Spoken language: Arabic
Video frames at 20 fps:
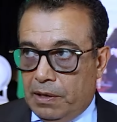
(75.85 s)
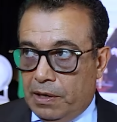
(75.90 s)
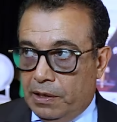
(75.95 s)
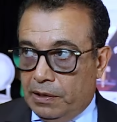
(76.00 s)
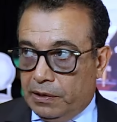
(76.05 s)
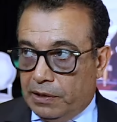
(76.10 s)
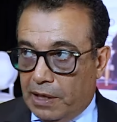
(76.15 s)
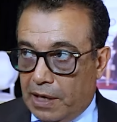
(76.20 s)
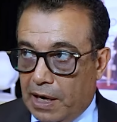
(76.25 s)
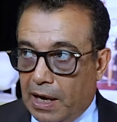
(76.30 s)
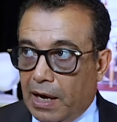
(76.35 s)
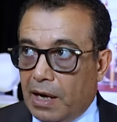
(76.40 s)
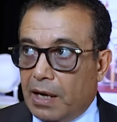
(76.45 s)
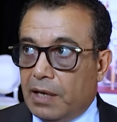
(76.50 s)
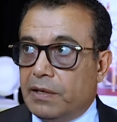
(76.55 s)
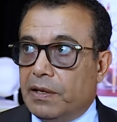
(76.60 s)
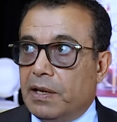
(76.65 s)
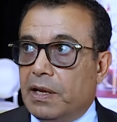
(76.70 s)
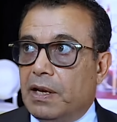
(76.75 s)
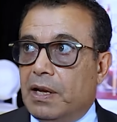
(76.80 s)

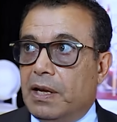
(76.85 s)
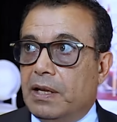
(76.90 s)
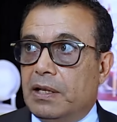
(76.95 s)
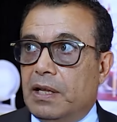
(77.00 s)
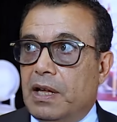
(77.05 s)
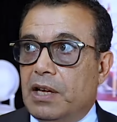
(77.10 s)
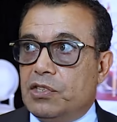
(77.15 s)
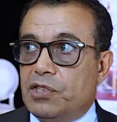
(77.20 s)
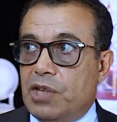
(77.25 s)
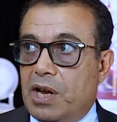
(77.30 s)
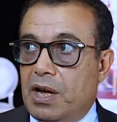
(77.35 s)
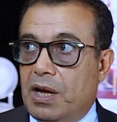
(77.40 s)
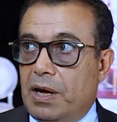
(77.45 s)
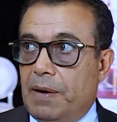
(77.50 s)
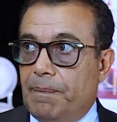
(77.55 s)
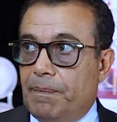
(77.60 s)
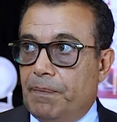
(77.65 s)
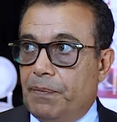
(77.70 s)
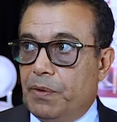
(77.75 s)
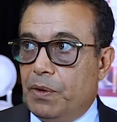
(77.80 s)
الانطلاق ديال هذه الاجراءه
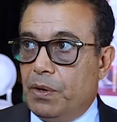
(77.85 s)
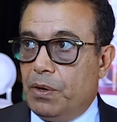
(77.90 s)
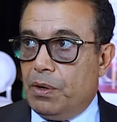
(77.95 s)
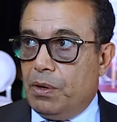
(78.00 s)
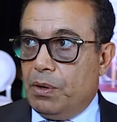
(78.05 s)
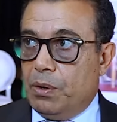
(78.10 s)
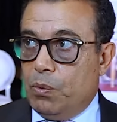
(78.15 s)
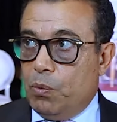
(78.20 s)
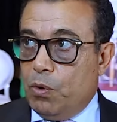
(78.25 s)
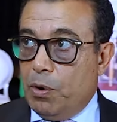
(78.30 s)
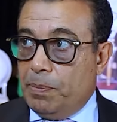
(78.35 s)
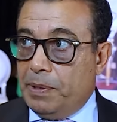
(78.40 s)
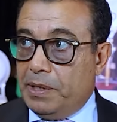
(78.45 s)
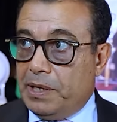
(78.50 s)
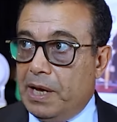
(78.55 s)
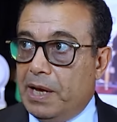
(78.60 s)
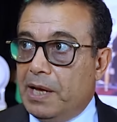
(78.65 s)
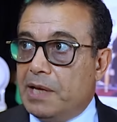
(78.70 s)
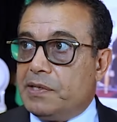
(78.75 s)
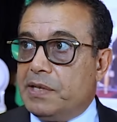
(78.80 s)

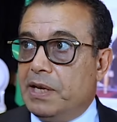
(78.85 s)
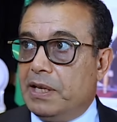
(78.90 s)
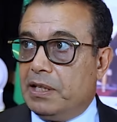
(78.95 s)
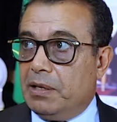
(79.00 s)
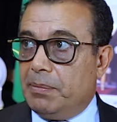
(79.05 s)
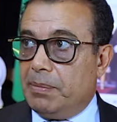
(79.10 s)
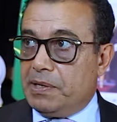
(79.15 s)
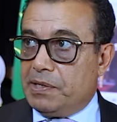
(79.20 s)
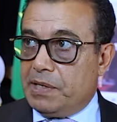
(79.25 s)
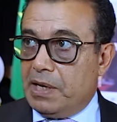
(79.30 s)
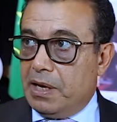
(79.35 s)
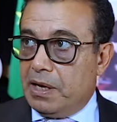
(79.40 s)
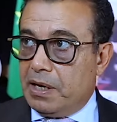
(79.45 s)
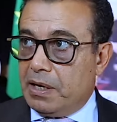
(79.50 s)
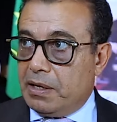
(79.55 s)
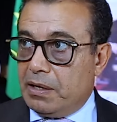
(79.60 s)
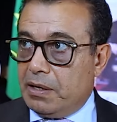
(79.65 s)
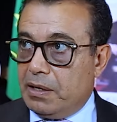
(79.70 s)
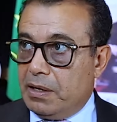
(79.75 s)
وبدايه هذا المسار